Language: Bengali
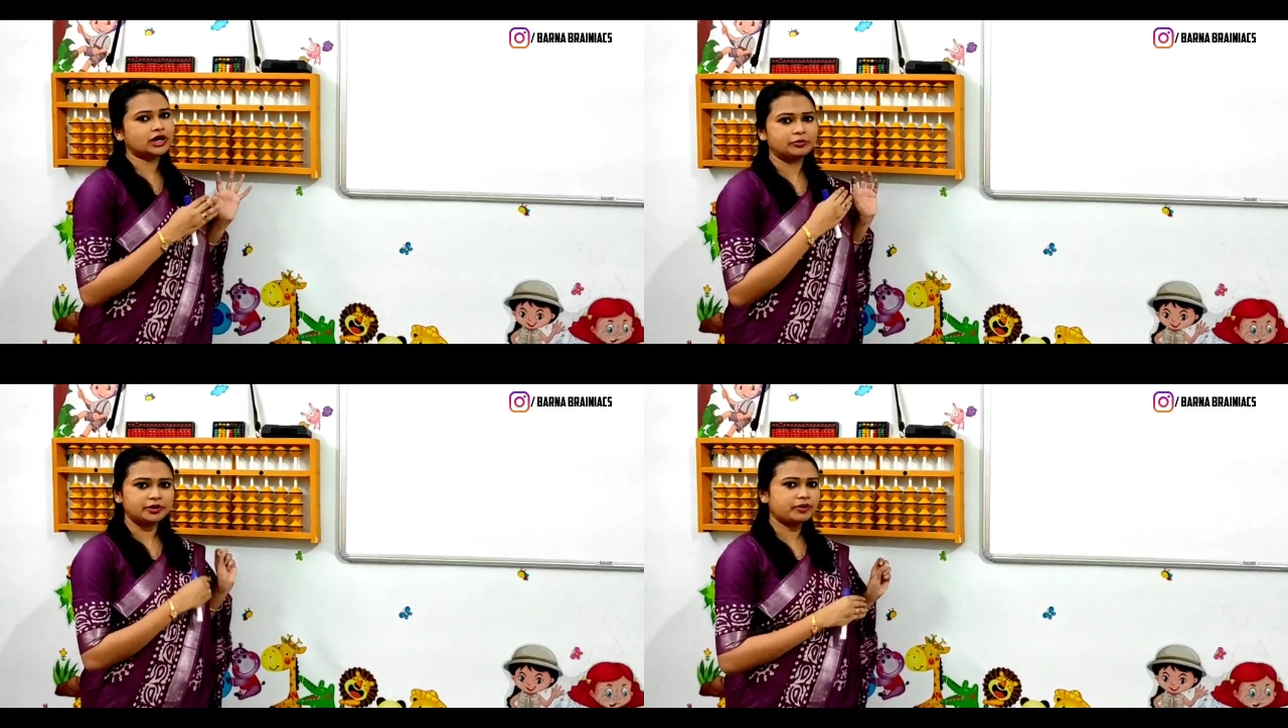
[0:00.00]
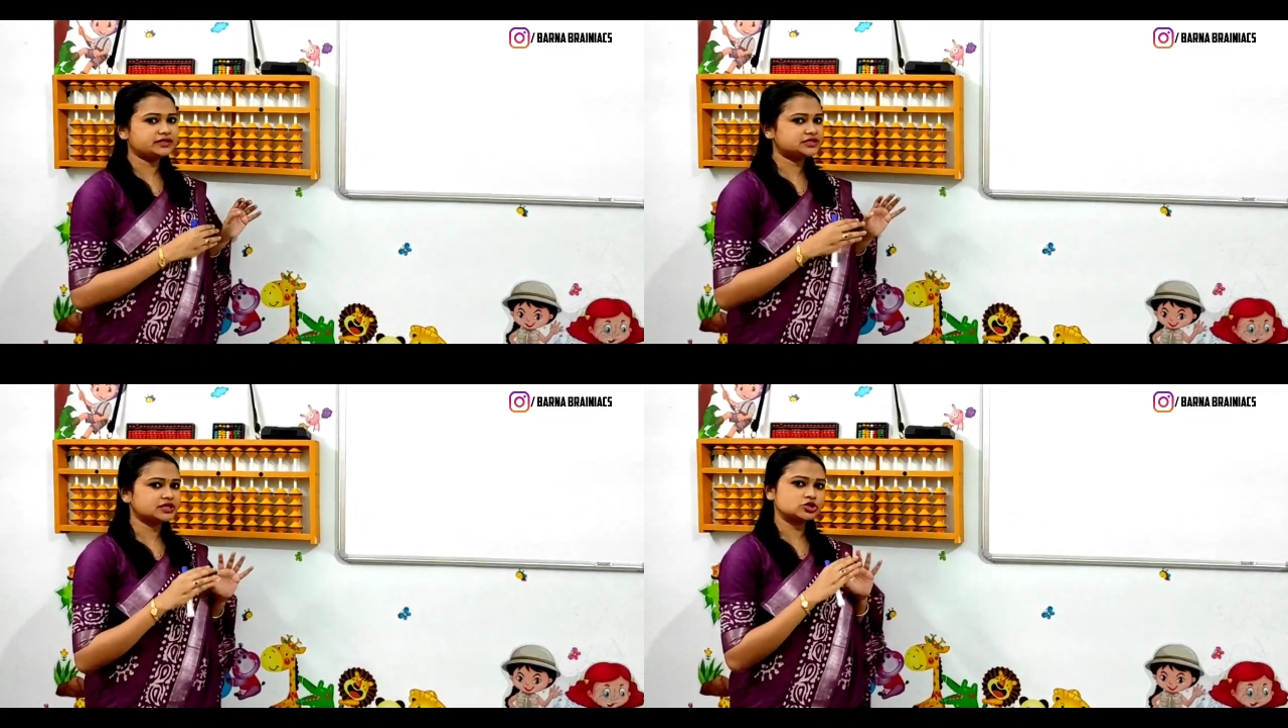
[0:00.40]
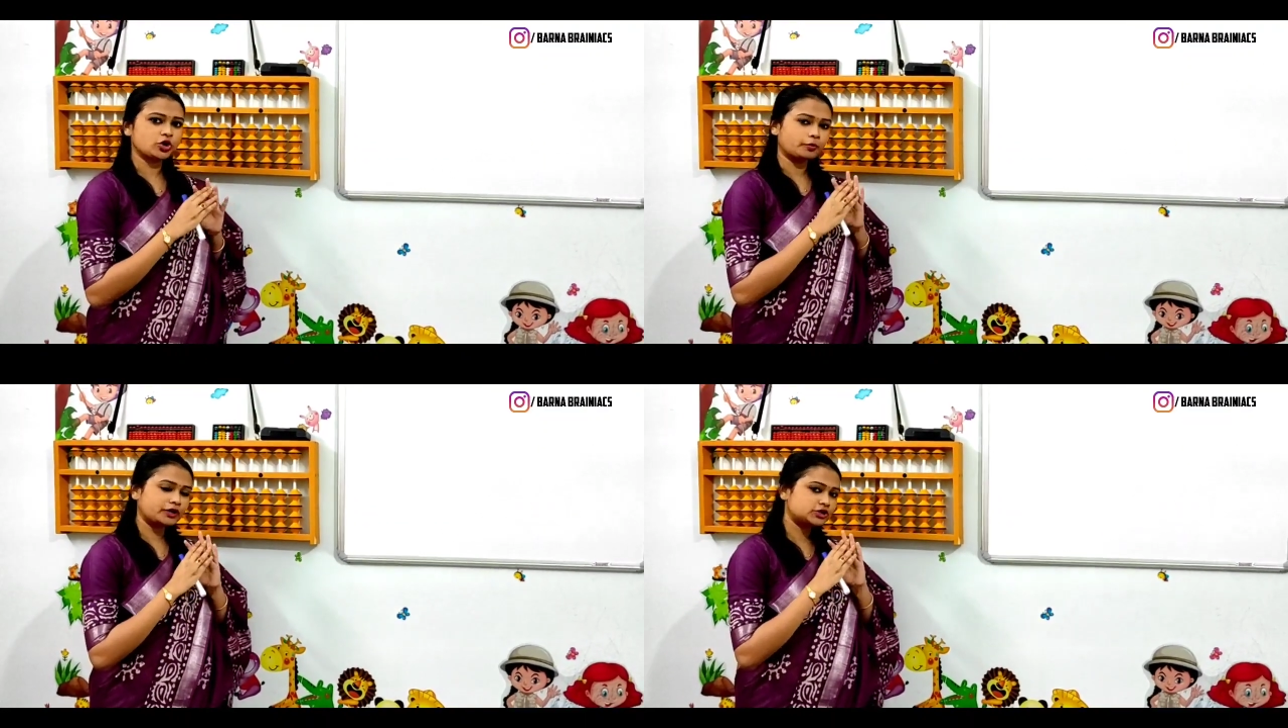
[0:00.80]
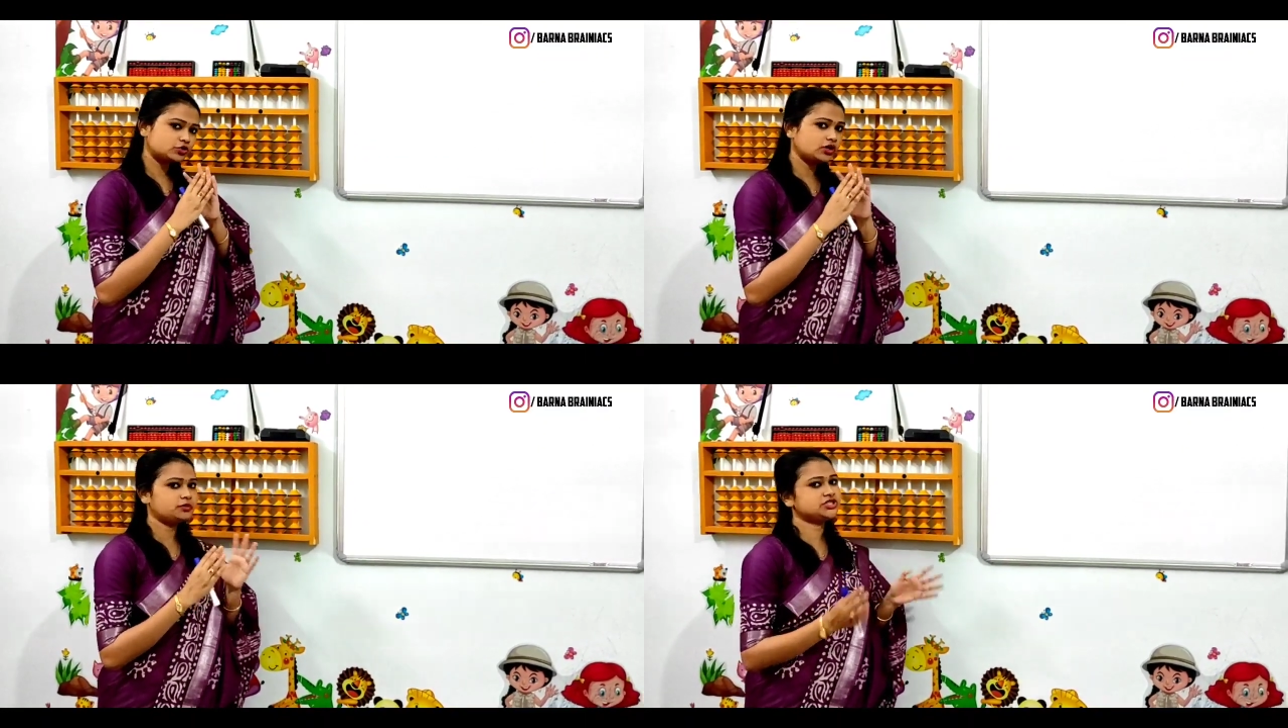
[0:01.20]
নাম্বার প্লেসিং সব
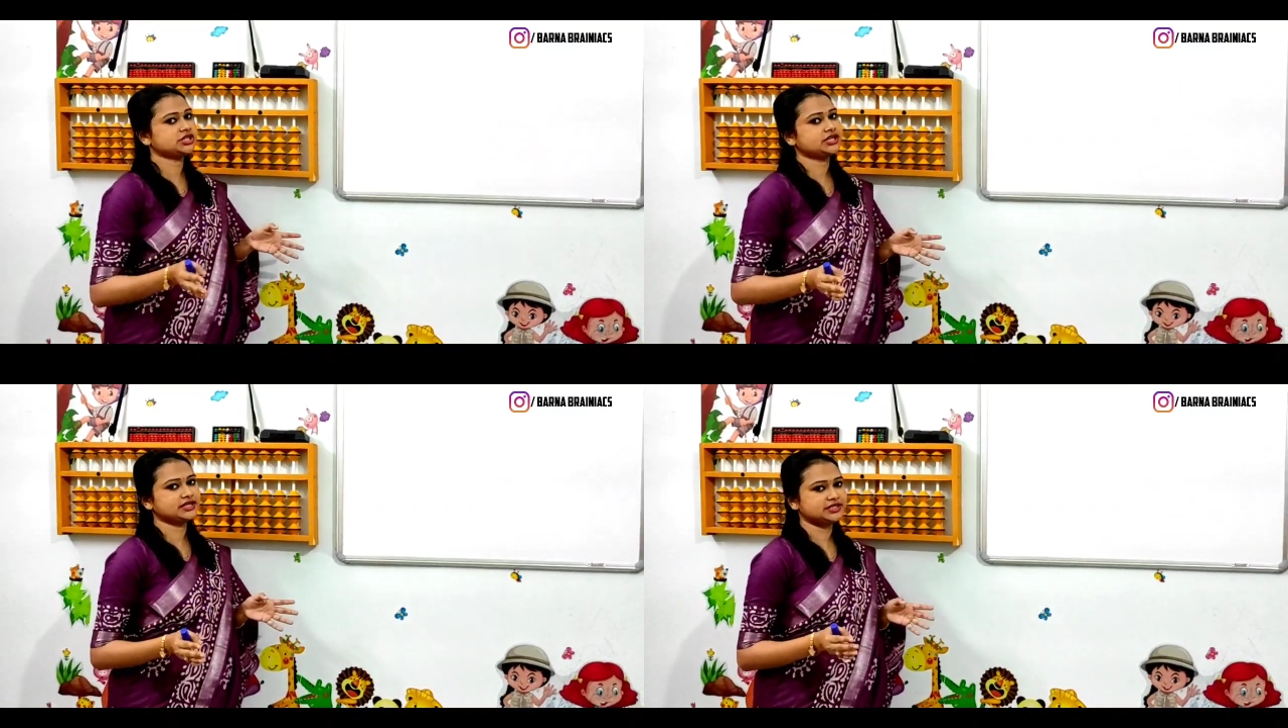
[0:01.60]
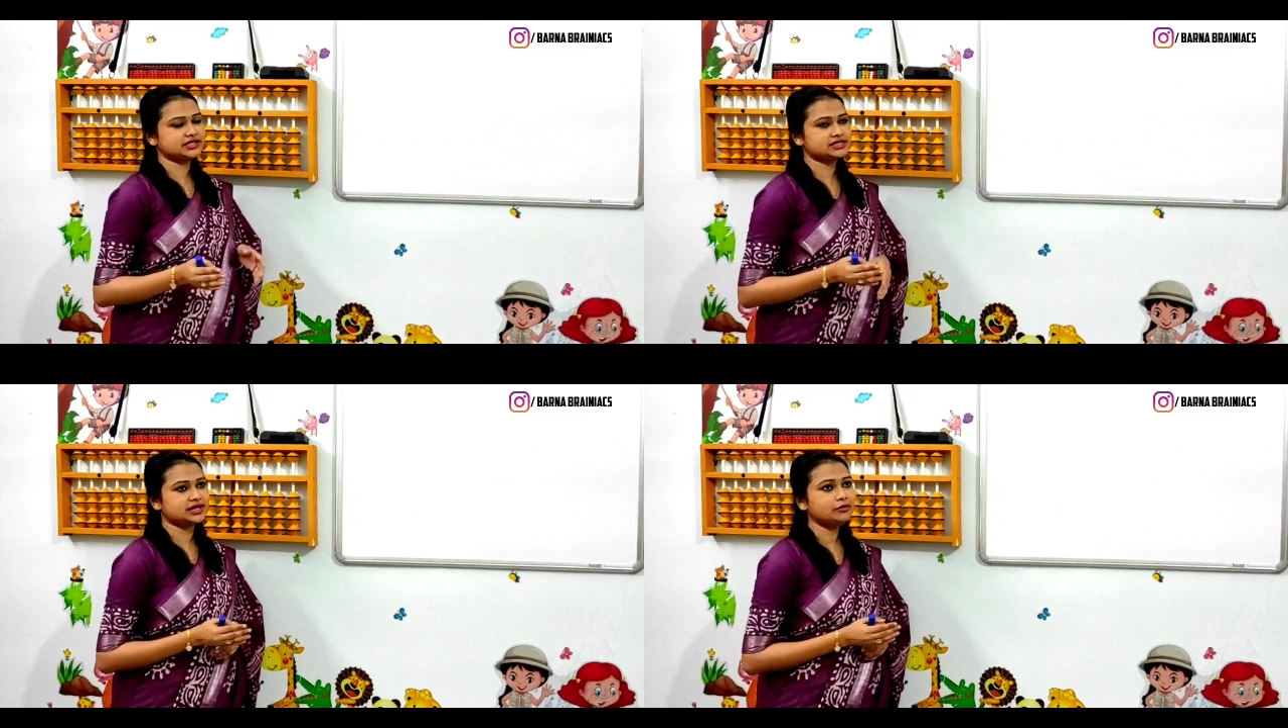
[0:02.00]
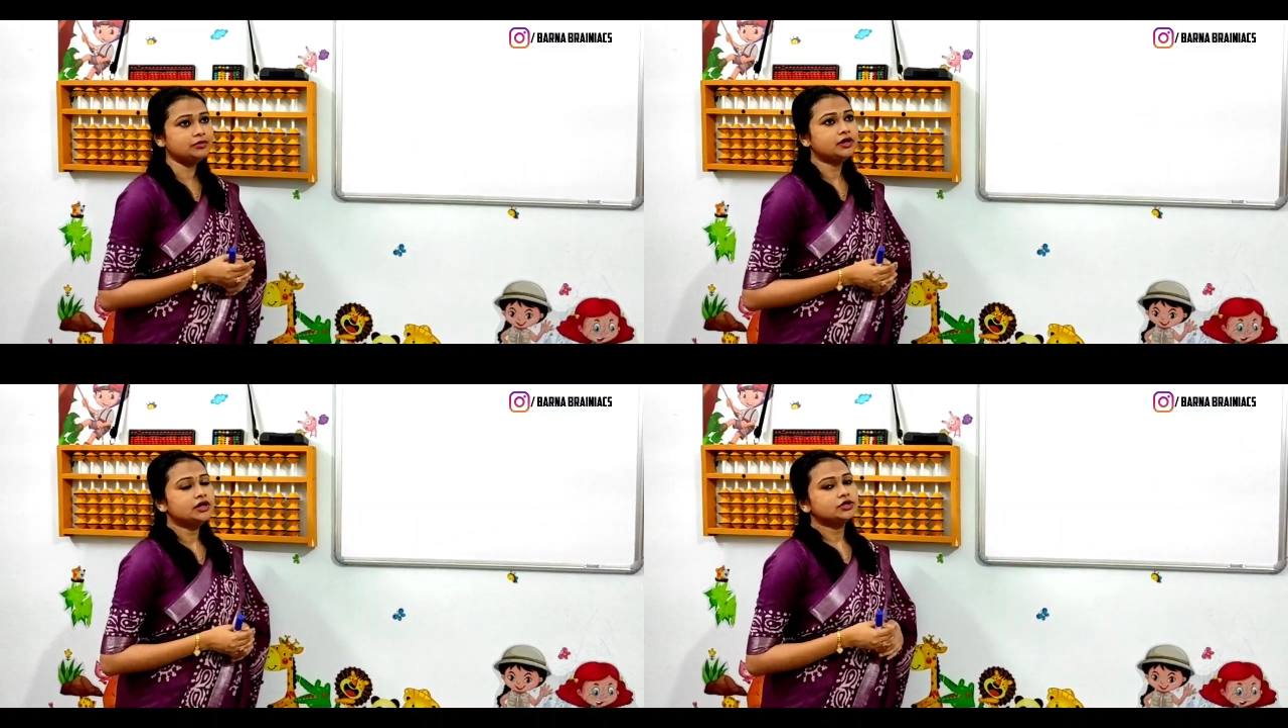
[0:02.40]
কিছুই আমি শিখিয়ে দিয়েছিলাম